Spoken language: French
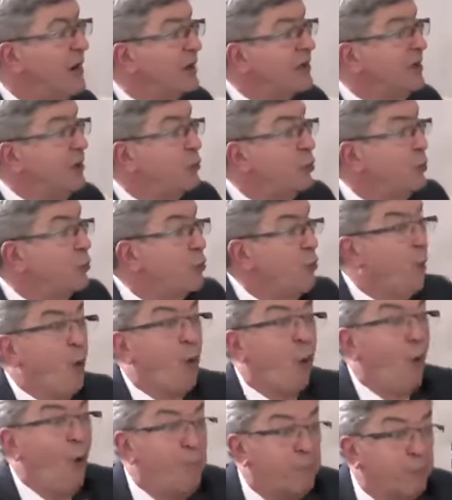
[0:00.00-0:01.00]
qui se sont
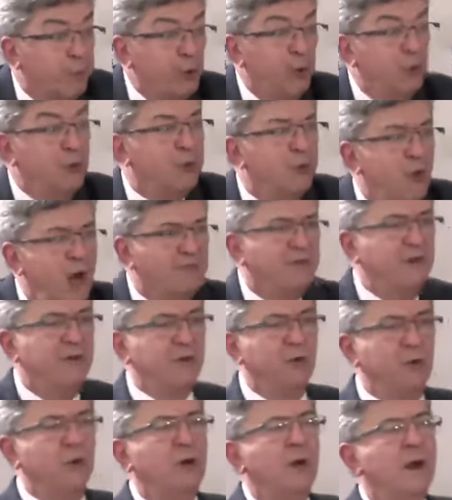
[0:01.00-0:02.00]
rompus, vous l'avez
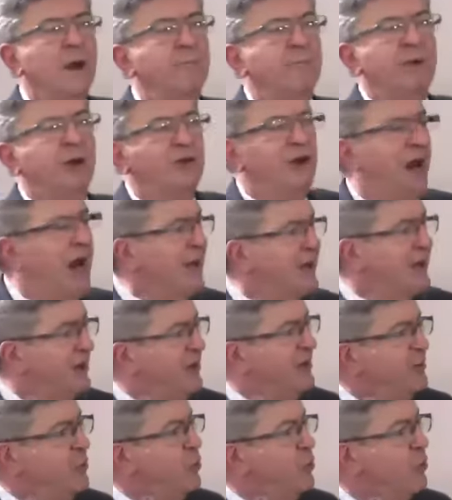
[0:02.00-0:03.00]
vu, pendant la
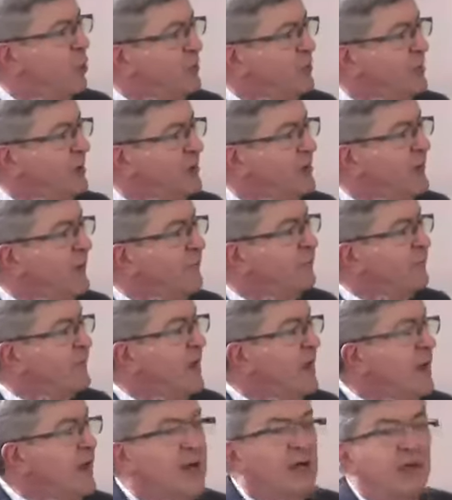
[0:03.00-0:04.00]
crise du Covid.
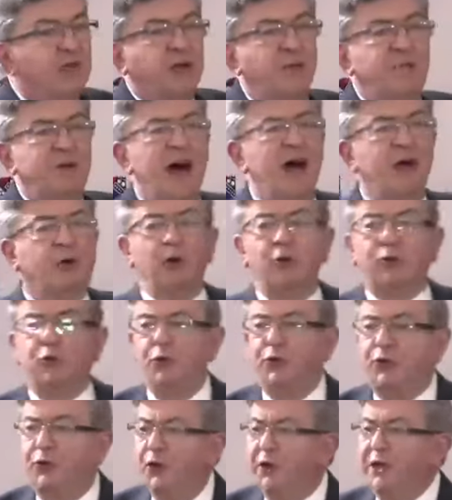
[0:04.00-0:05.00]
Si bien que
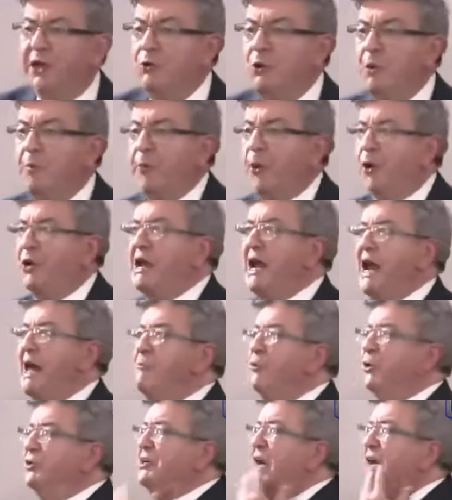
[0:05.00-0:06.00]
tous ceux qui nous prenaient la
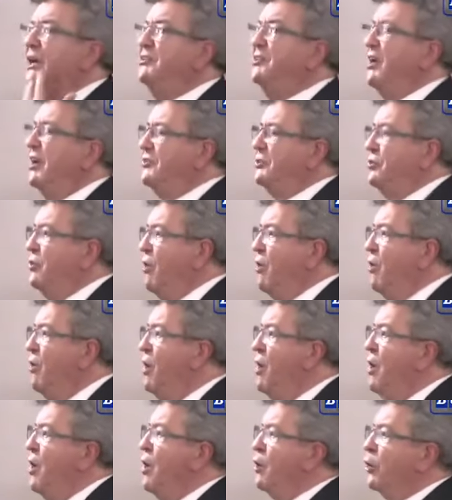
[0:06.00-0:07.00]
mondialisation
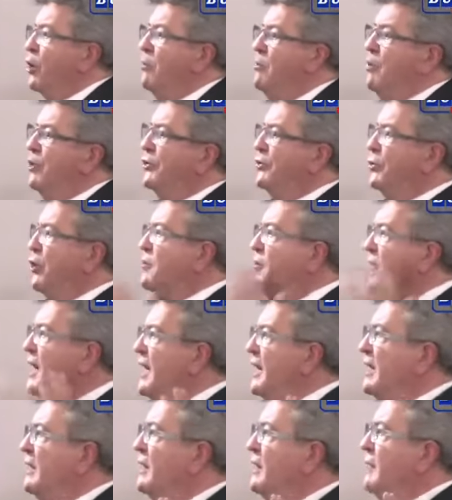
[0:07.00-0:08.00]
comme le
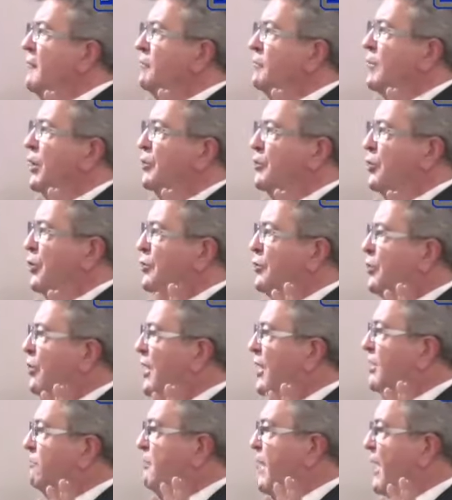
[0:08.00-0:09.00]
sommet de ce que
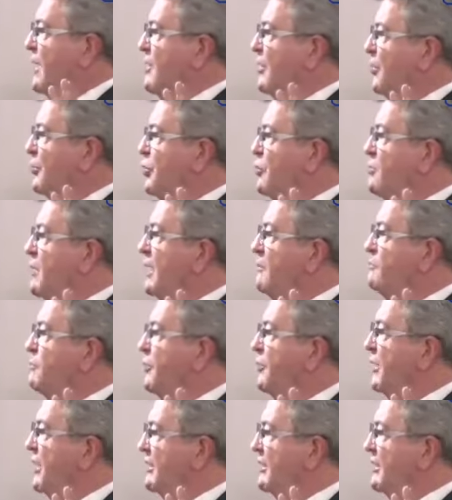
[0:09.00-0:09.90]
l'expérience humaine pouvait